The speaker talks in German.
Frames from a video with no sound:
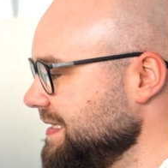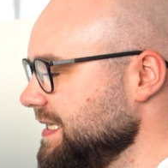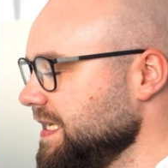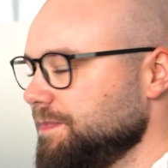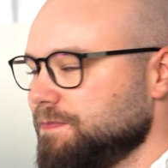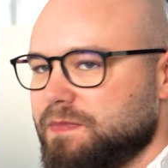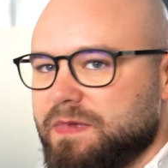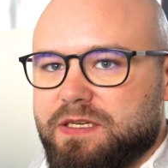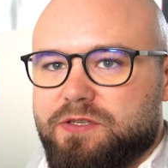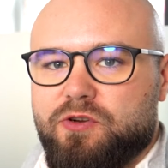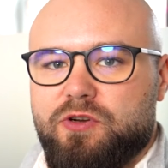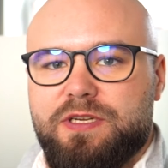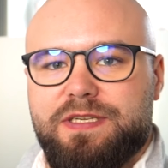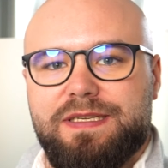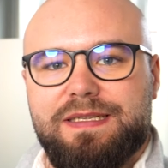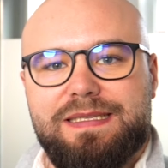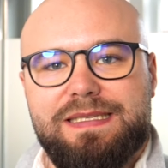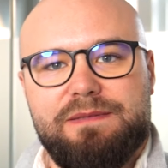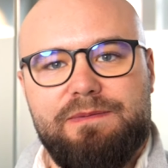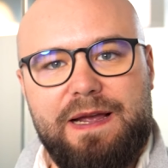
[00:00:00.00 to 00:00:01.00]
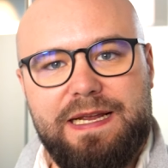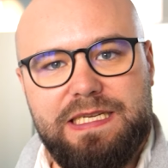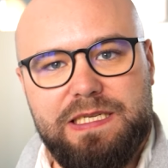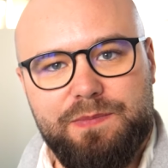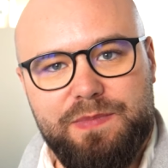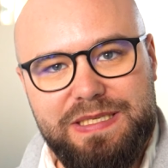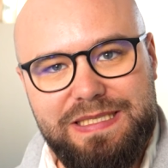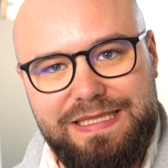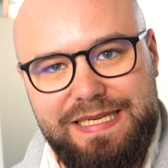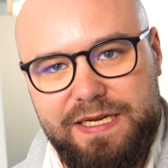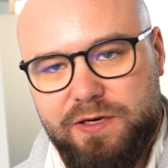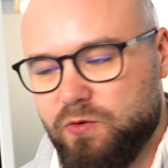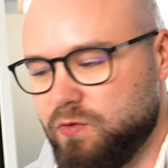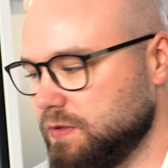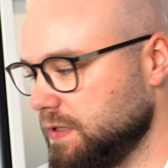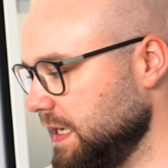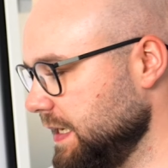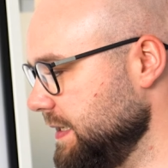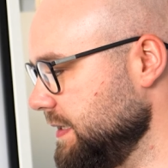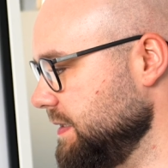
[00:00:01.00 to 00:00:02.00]
Es gibt natürlich eine zweite
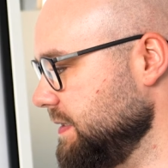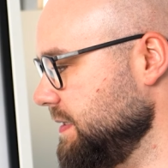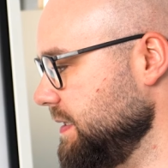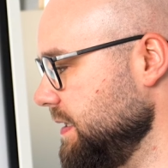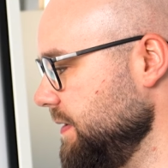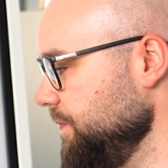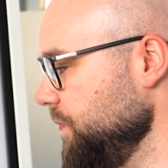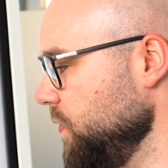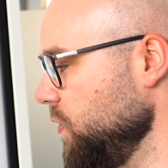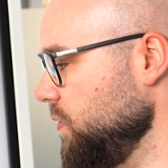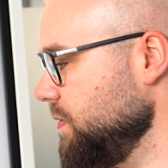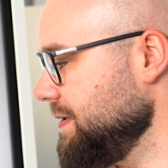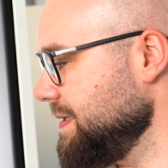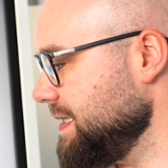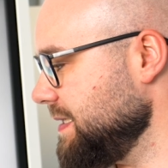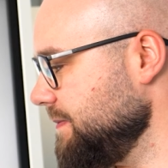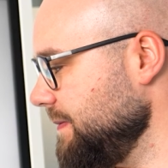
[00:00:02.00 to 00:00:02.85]
Bedingung dahinter, und